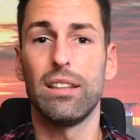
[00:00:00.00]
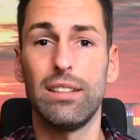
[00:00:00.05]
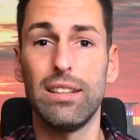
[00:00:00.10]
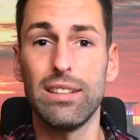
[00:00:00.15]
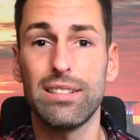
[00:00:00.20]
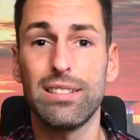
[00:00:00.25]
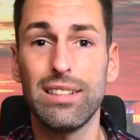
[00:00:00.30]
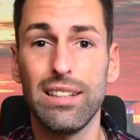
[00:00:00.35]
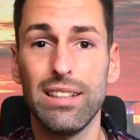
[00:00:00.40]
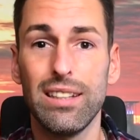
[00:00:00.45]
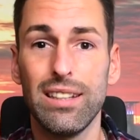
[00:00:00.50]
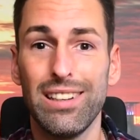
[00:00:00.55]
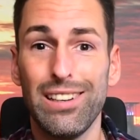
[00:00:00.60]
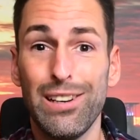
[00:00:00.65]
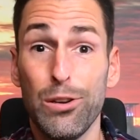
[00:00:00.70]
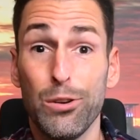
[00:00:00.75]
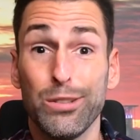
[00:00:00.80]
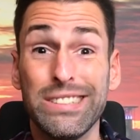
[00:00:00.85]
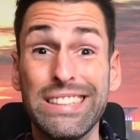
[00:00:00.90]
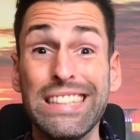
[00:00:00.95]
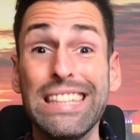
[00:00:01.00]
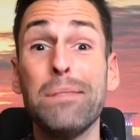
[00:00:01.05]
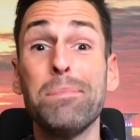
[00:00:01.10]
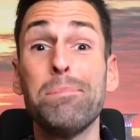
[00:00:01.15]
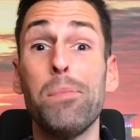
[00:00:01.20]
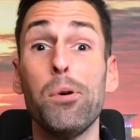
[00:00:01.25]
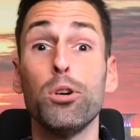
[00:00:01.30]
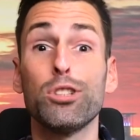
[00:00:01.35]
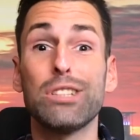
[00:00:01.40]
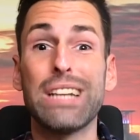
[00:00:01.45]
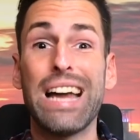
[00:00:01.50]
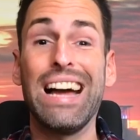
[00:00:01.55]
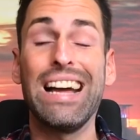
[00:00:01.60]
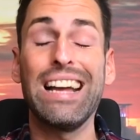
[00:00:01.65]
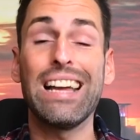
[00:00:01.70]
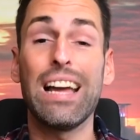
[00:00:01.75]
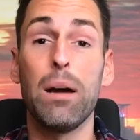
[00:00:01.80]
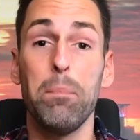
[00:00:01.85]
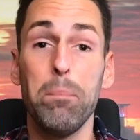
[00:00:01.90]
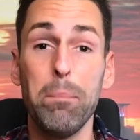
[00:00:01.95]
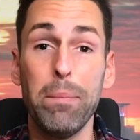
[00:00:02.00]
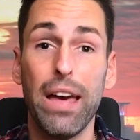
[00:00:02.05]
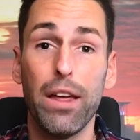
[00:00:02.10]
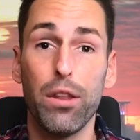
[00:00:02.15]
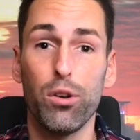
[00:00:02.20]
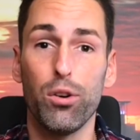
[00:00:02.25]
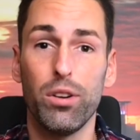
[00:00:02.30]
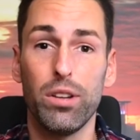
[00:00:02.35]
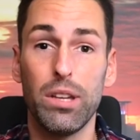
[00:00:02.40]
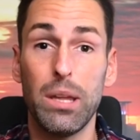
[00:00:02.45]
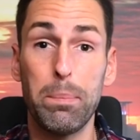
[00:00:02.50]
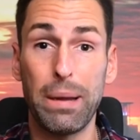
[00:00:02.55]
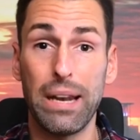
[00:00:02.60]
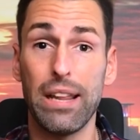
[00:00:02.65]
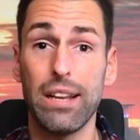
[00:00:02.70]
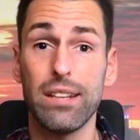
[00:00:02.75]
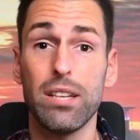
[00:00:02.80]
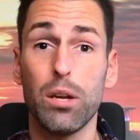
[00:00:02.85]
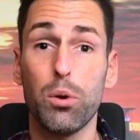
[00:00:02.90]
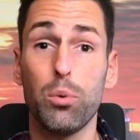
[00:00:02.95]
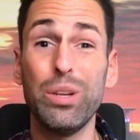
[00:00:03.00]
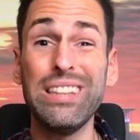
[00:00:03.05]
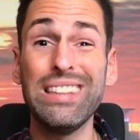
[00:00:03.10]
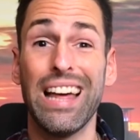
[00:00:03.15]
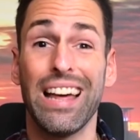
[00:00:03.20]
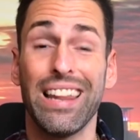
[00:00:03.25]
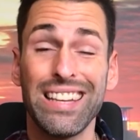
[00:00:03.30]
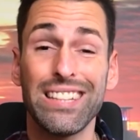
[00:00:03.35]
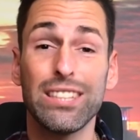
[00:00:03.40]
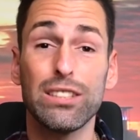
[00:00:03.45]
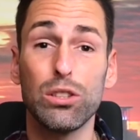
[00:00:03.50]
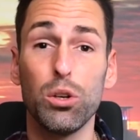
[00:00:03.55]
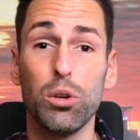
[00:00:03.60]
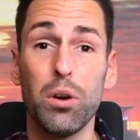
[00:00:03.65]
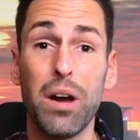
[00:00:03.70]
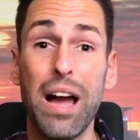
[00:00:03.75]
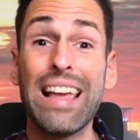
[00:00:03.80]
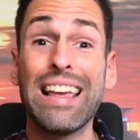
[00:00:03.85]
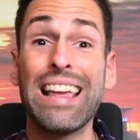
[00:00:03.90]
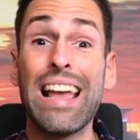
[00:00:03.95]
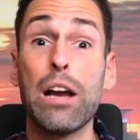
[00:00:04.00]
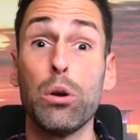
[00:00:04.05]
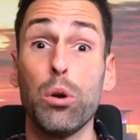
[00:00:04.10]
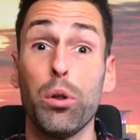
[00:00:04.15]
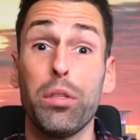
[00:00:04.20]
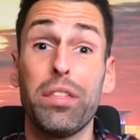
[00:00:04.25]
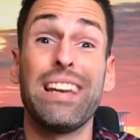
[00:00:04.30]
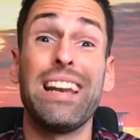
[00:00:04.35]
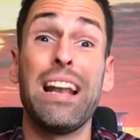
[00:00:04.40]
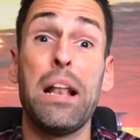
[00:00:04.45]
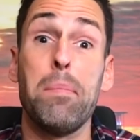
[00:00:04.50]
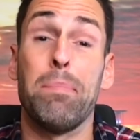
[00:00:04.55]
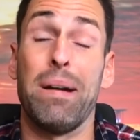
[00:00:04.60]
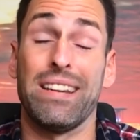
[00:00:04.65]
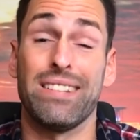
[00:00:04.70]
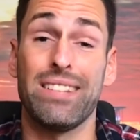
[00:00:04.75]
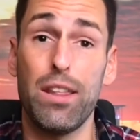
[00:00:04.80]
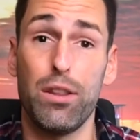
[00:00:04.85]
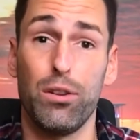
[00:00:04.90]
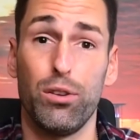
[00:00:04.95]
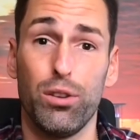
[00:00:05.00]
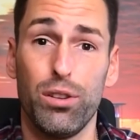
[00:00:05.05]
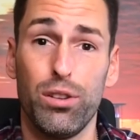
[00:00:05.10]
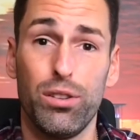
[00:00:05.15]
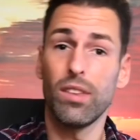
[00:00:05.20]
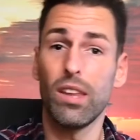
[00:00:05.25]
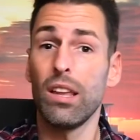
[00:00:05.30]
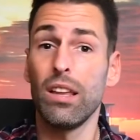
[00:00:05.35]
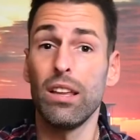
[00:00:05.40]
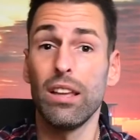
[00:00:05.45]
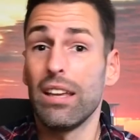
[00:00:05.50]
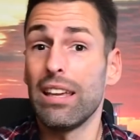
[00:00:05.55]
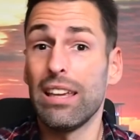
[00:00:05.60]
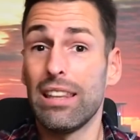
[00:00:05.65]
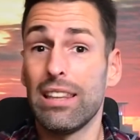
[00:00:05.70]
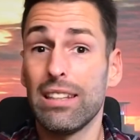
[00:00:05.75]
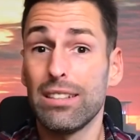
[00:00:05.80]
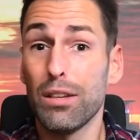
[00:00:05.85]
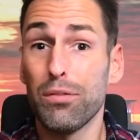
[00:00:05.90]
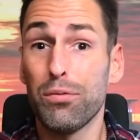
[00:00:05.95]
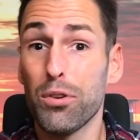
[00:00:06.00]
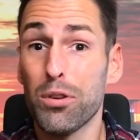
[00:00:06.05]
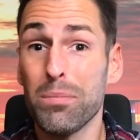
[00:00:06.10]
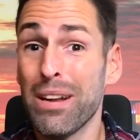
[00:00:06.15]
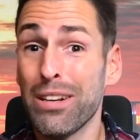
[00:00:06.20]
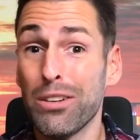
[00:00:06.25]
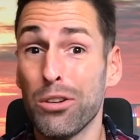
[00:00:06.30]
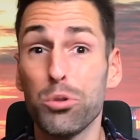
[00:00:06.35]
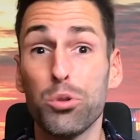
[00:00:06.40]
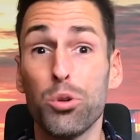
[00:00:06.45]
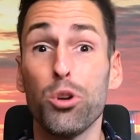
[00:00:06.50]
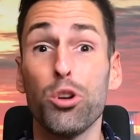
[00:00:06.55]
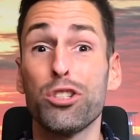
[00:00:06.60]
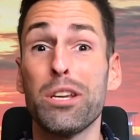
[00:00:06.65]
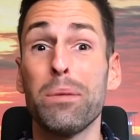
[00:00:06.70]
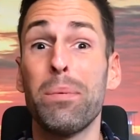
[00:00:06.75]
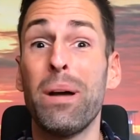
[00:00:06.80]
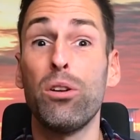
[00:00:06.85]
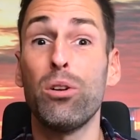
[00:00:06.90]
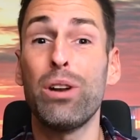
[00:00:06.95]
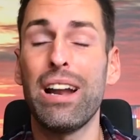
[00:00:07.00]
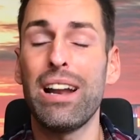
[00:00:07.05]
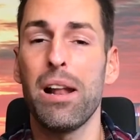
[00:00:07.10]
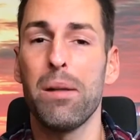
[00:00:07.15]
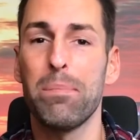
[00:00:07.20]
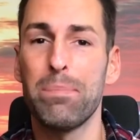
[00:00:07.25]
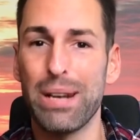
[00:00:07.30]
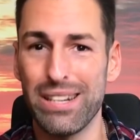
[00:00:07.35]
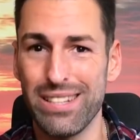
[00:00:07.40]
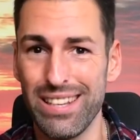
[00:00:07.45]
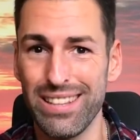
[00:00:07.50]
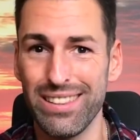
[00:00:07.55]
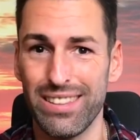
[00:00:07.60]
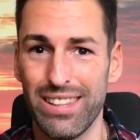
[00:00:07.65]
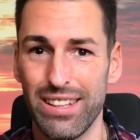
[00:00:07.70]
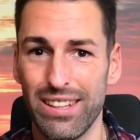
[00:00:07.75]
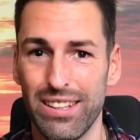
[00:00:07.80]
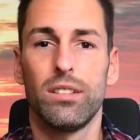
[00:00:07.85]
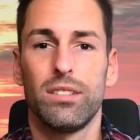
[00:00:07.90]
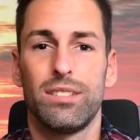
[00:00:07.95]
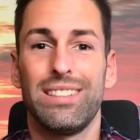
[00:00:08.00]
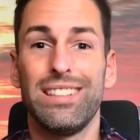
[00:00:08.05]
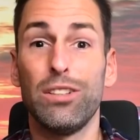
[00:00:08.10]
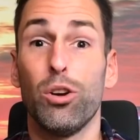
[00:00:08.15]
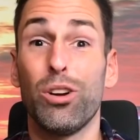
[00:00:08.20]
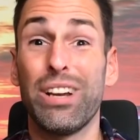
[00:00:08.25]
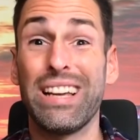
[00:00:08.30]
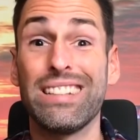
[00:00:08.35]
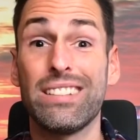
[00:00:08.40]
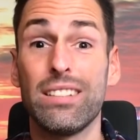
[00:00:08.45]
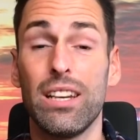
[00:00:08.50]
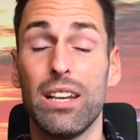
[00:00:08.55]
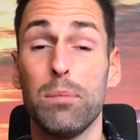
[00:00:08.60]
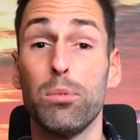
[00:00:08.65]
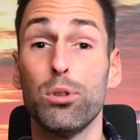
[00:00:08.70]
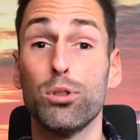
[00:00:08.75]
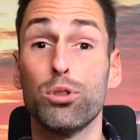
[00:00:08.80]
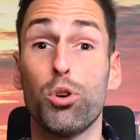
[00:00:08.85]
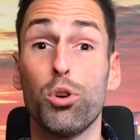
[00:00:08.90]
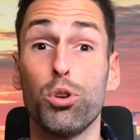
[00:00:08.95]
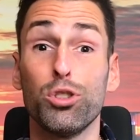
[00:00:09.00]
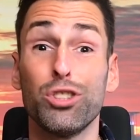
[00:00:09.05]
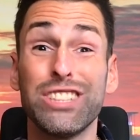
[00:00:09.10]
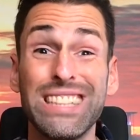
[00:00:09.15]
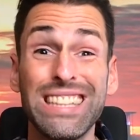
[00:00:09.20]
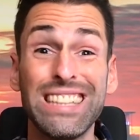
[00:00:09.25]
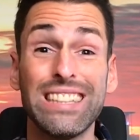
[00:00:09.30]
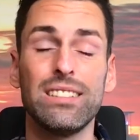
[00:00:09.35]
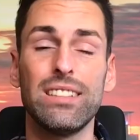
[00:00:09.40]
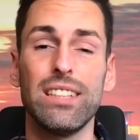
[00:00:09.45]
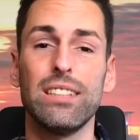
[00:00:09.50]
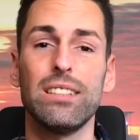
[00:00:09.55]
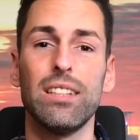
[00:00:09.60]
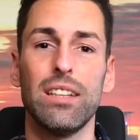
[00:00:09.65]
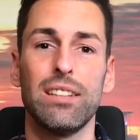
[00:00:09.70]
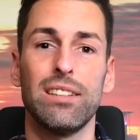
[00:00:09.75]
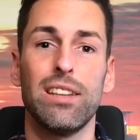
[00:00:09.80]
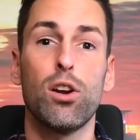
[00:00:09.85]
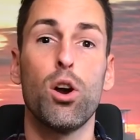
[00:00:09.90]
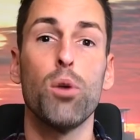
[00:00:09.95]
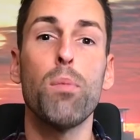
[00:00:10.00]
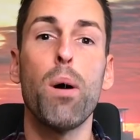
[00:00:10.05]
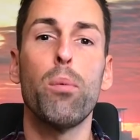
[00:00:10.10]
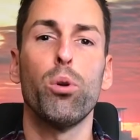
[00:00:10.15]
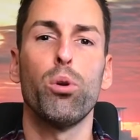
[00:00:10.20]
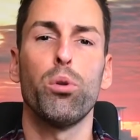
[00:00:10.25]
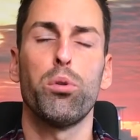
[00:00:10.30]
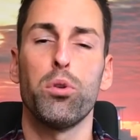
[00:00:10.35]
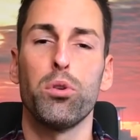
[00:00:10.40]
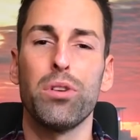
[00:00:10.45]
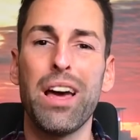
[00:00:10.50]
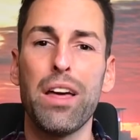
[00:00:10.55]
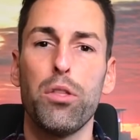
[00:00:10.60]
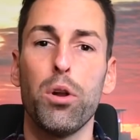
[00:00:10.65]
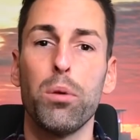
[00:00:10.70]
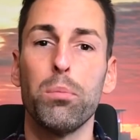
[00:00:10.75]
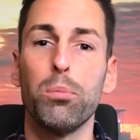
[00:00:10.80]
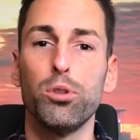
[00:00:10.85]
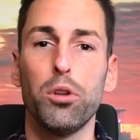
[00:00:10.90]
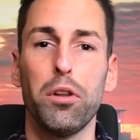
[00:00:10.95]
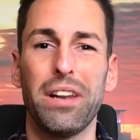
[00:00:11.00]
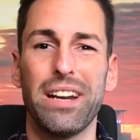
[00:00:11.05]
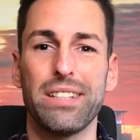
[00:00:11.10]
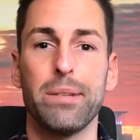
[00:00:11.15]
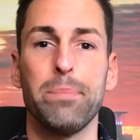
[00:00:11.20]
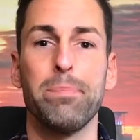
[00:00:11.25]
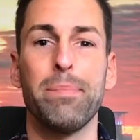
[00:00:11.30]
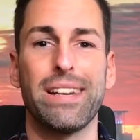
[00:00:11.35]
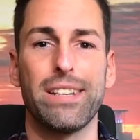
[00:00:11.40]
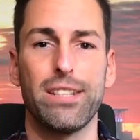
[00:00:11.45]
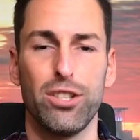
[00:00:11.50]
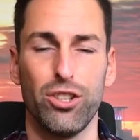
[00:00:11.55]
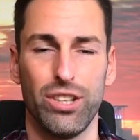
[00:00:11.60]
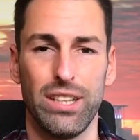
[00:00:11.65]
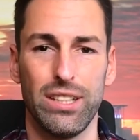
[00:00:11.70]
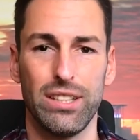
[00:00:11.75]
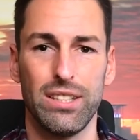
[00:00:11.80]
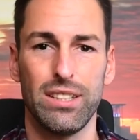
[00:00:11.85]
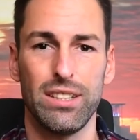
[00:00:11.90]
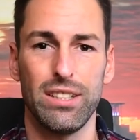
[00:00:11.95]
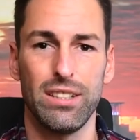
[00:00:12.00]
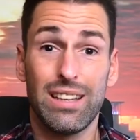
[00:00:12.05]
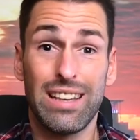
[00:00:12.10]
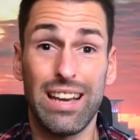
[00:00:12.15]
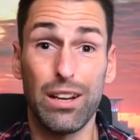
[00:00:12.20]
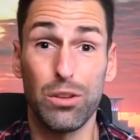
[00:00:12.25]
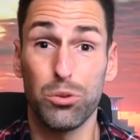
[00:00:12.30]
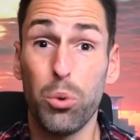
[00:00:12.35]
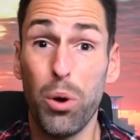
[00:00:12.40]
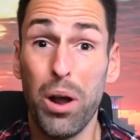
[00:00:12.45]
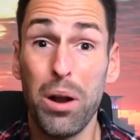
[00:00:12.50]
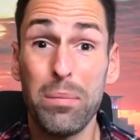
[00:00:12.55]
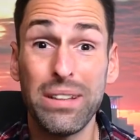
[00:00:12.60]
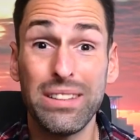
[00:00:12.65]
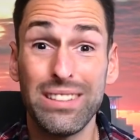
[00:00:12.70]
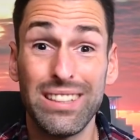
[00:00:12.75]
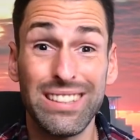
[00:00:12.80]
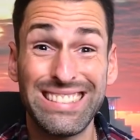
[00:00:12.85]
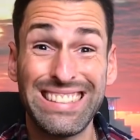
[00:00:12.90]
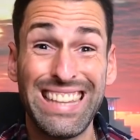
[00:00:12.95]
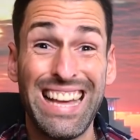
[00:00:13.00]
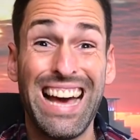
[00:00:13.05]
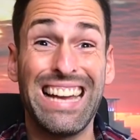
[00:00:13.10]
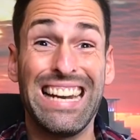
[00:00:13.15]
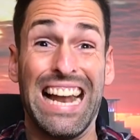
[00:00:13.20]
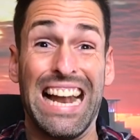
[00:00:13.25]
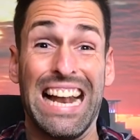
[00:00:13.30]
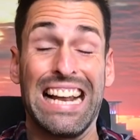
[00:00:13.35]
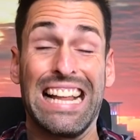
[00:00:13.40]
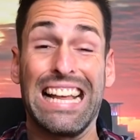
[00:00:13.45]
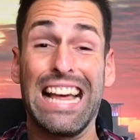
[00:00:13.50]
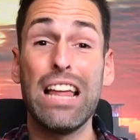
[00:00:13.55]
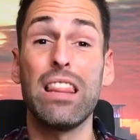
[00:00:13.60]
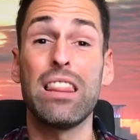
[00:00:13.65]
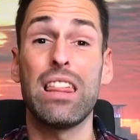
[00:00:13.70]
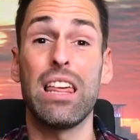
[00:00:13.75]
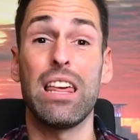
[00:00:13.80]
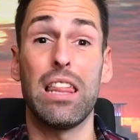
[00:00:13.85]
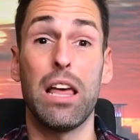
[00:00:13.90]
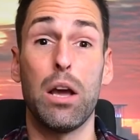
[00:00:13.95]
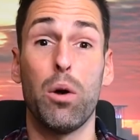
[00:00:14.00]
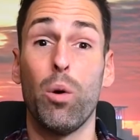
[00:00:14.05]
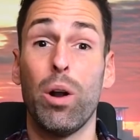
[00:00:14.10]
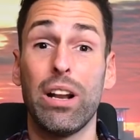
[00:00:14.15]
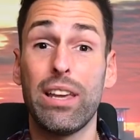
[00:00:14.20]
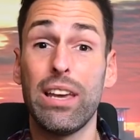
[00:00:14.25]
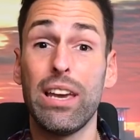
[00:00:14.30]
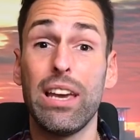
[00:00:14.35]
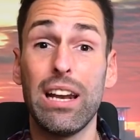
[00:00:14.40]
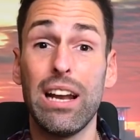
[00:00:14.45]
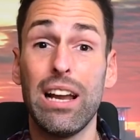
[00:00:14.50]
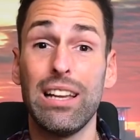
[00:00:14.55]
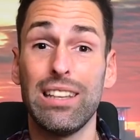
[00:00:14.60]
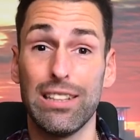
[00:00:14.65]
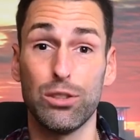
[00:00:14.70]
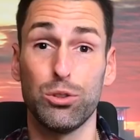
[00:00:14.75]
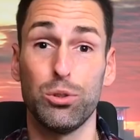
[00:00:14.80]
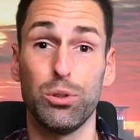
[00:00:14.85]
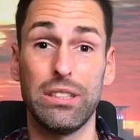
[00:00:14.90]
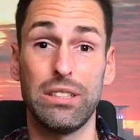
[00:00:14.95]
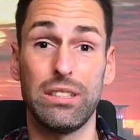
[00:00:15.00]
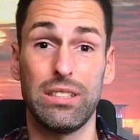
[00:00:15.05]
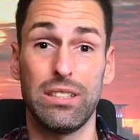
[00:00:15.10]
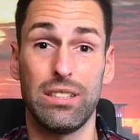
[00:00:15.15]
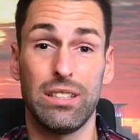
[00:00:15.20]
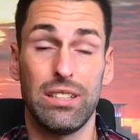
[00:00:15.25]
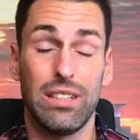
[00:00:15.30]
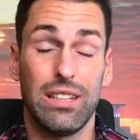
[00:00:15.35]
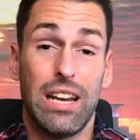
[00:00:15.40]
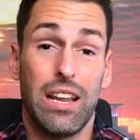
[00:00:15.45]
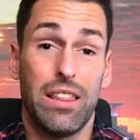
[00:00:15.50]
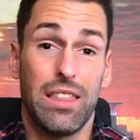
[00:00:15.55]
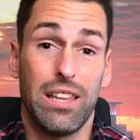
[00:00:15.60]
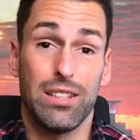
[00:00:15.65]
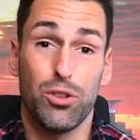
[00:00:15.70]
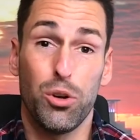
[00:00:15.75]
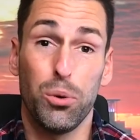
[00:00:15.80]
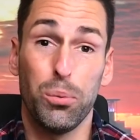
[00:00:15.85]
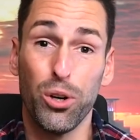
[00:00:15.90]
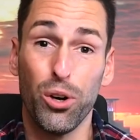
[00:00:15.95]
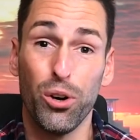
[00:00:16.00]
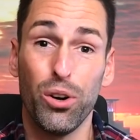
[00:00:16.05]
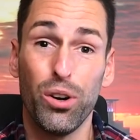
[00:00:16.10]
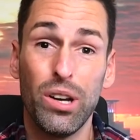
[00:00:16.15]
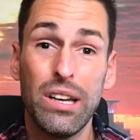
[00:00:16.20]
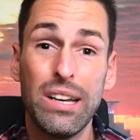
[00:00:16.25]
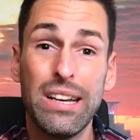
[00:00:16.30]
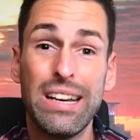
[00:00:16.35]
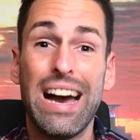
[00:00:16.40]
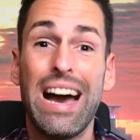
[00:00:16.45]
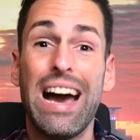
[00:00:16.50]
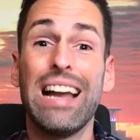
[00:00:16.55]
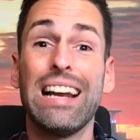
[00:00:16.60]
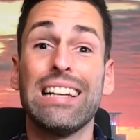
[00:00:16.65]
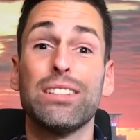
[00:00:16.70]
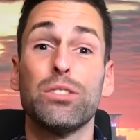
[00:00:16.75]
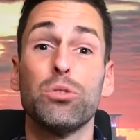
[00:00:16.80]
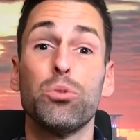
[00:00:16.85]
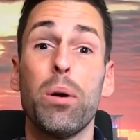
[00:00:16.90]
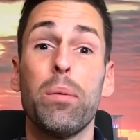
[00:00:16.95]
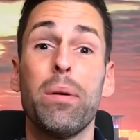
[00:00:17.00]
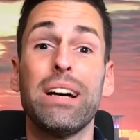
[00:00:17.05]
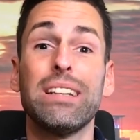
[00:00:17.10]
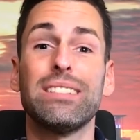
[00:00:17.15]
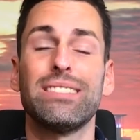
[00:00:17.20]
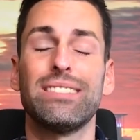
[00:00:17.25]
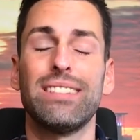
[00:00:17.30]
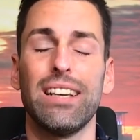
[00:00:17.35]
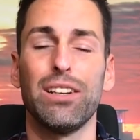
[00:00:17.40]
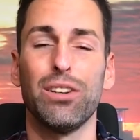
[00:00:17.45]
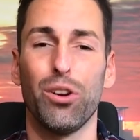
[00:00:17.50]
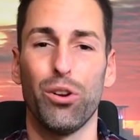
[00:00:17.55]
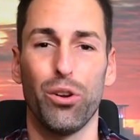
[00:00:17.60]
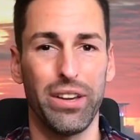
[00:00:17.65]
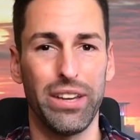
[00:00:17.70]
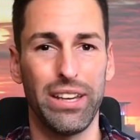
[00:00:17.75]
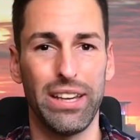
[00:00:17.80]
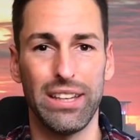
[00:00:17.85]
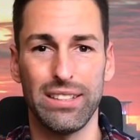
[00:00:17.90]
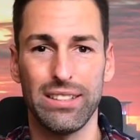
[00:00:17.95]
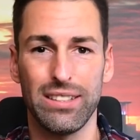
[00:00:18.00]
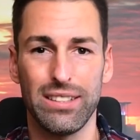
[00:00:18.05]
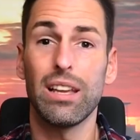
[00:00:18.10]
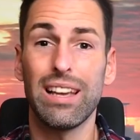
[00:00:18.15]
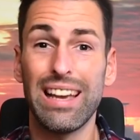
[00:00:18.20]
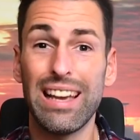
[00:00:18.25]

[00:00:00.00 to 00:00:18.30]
Y es que los tiempos han cambiado y para darse cuenta de esto hay que conocer el pasado y de esta forma no solo se valorará el presente, sino que seremos conscientes de cómo ha evolucionado el mundo de las inversiones, que actualmente está al alcance de cualquiera y esto es gracias, como no, a las nuevas tecnologías.